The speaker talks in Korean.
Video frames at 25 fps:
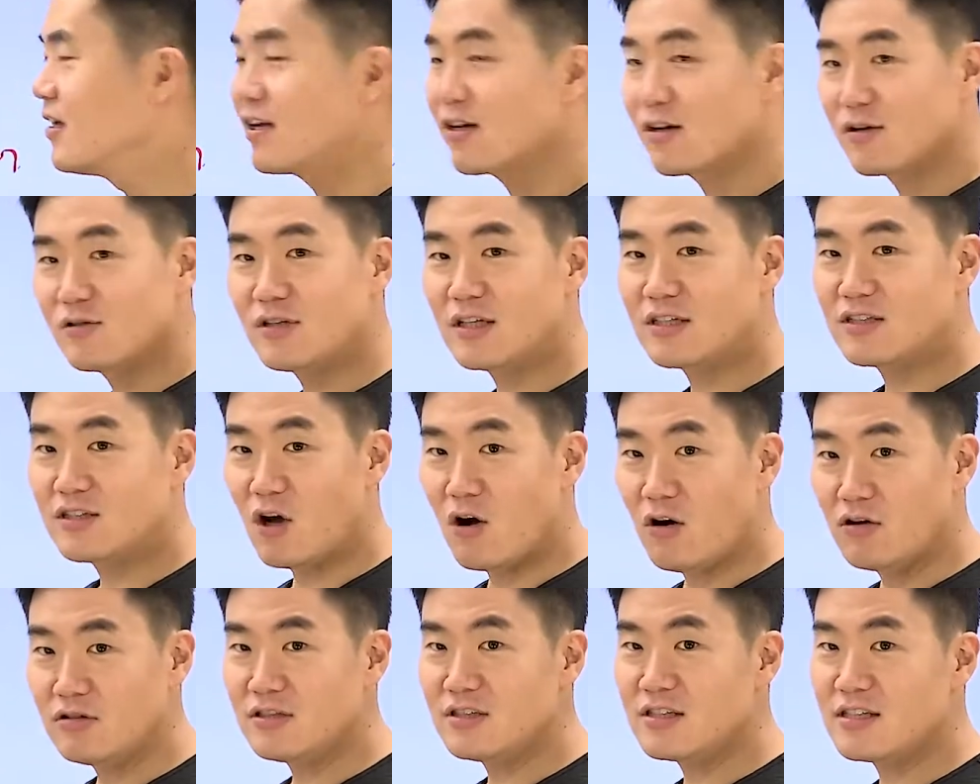그런데
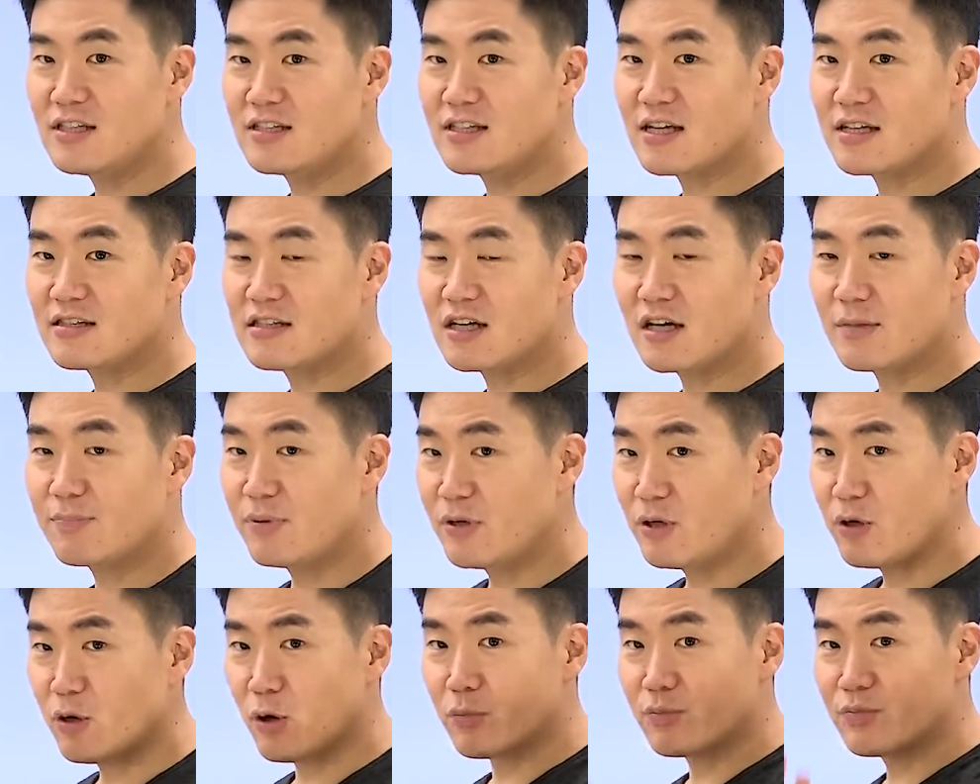선의지 자체가
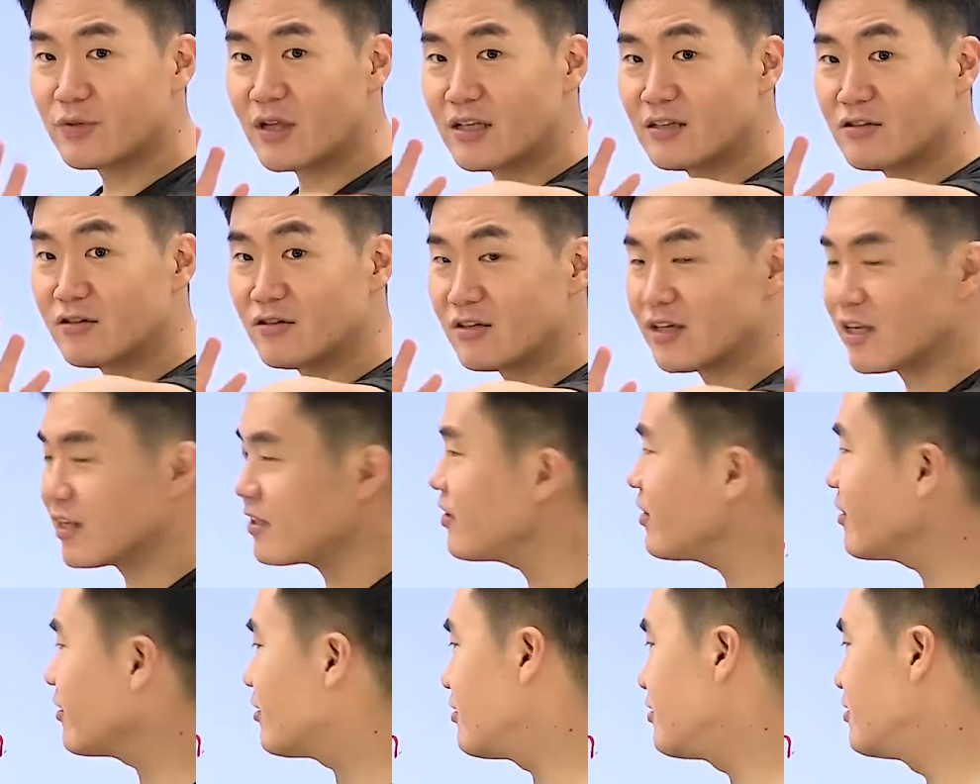필요 없다는 건
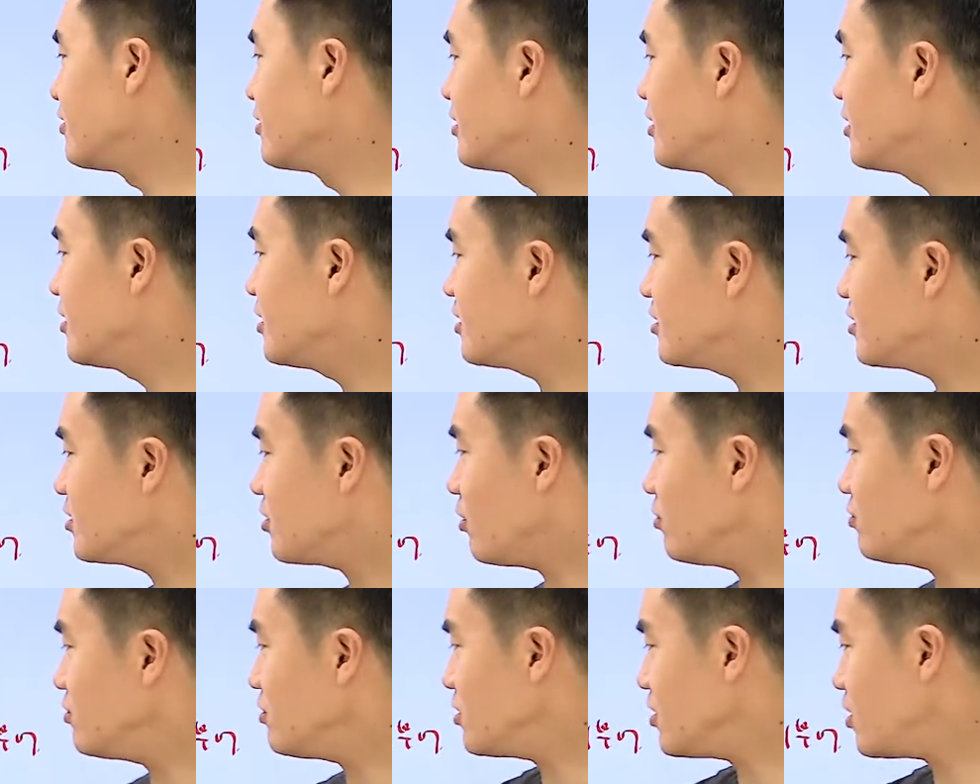아니에요.
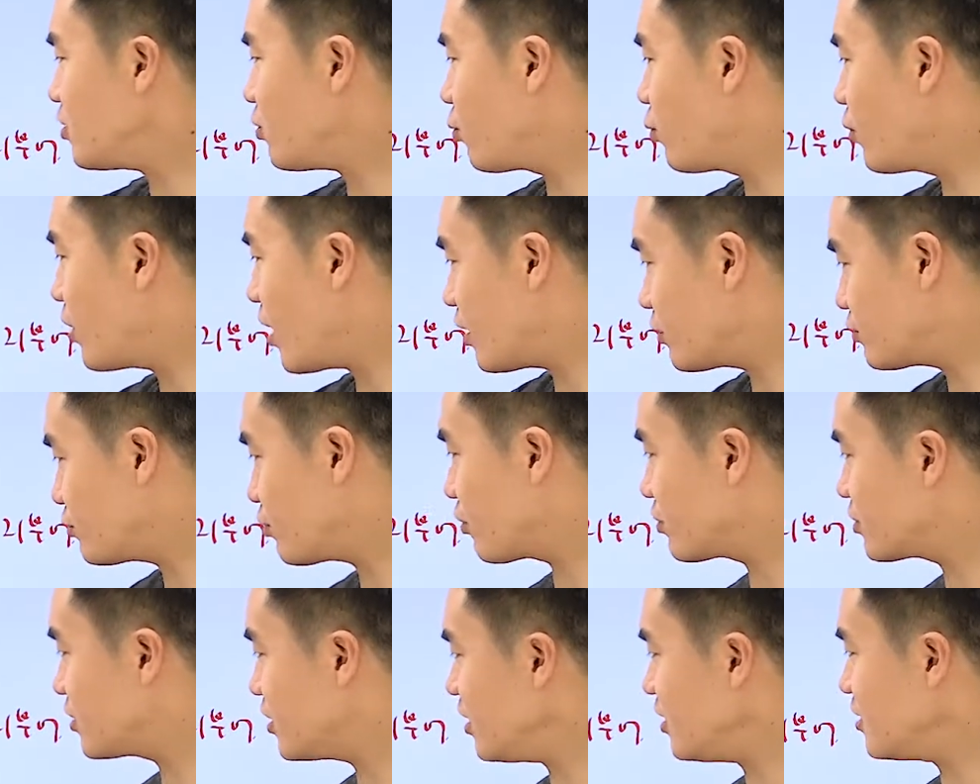선의지 고양도
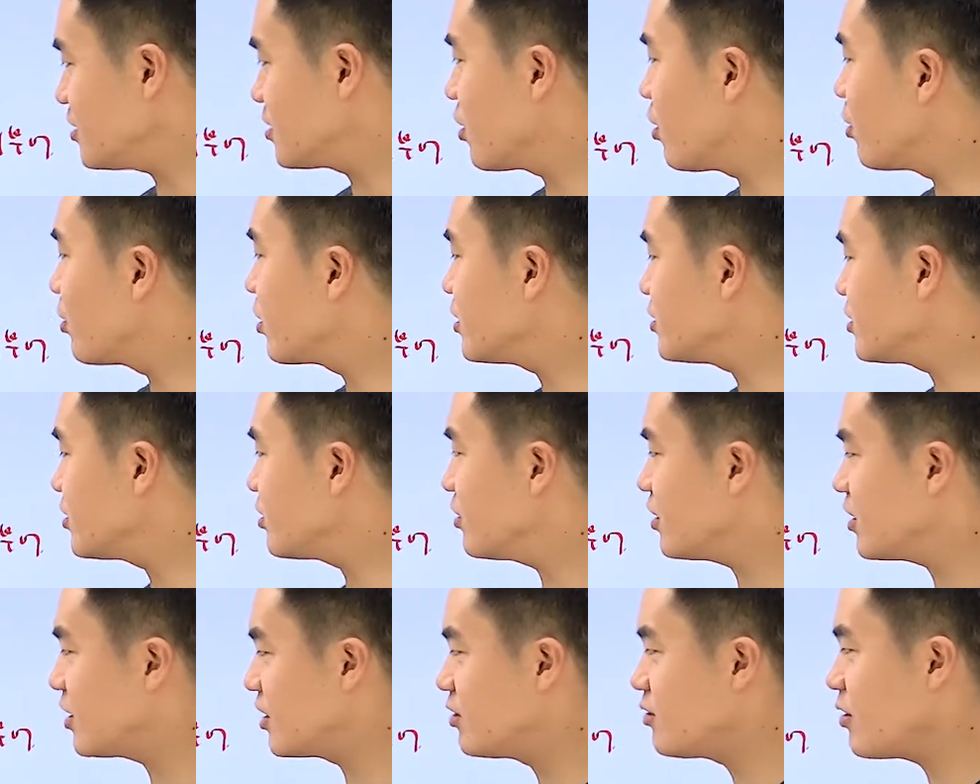역시 정의
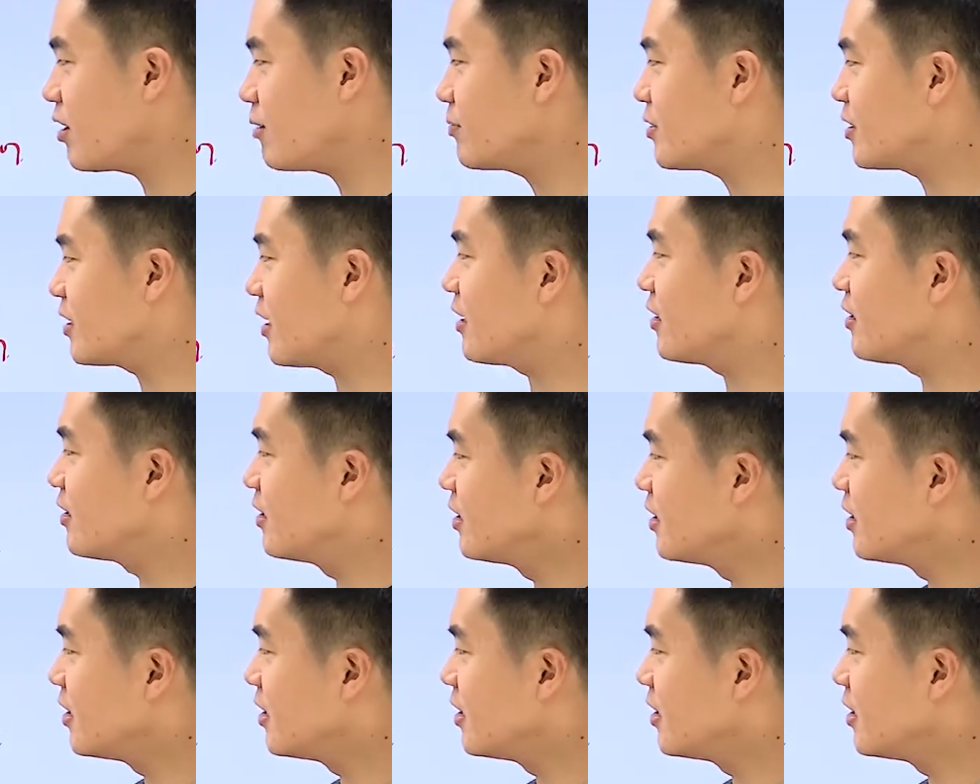실현에 기여합니다.